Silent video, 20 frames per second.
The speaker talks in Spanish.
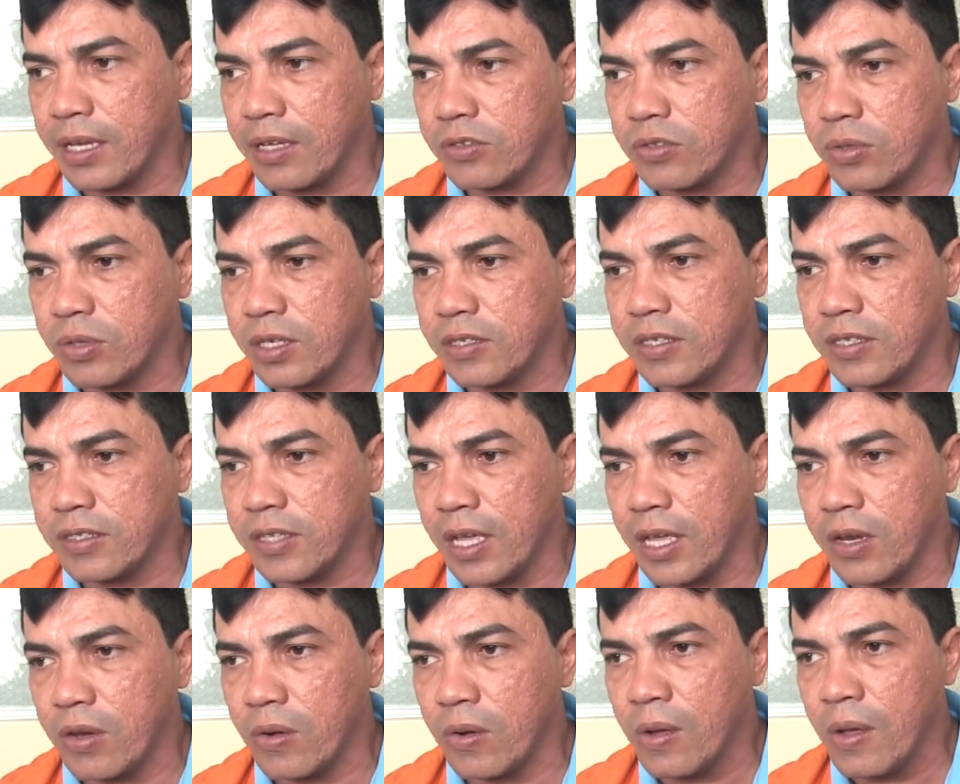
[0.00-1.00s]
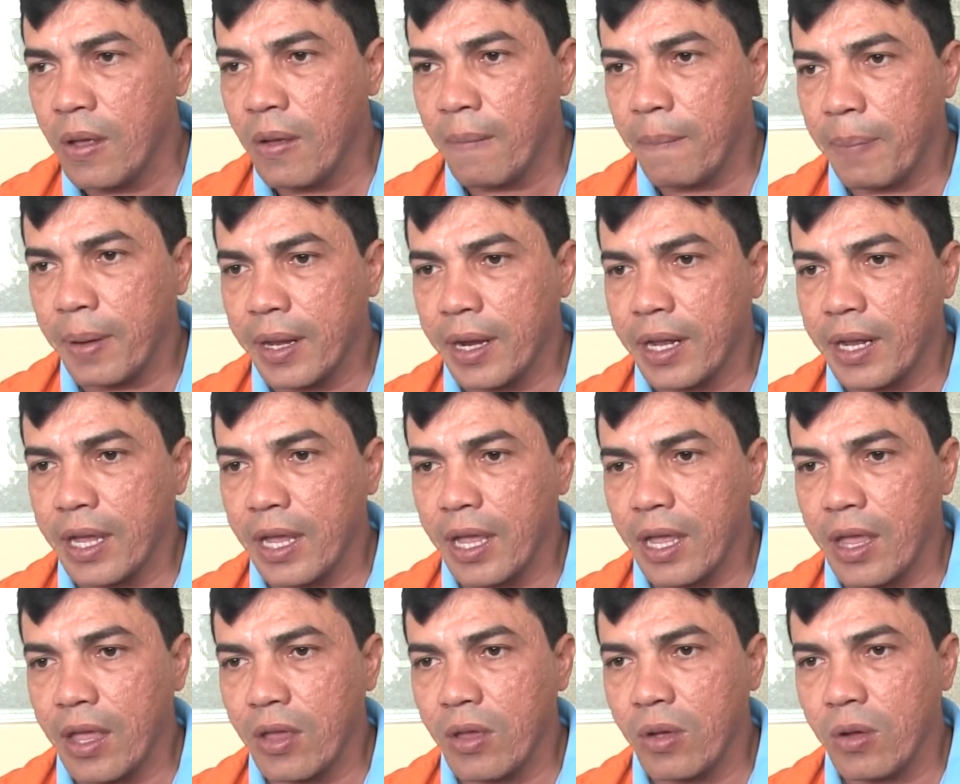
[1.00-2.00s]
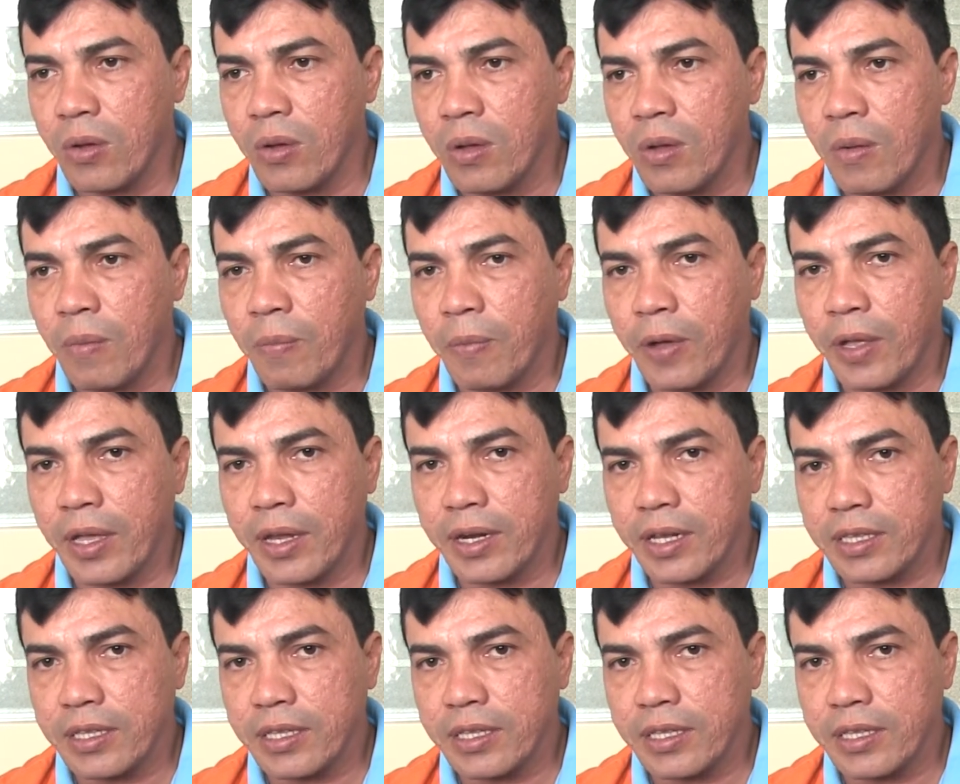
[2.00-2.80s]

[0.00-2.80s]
que son necesarios para que ellos puedan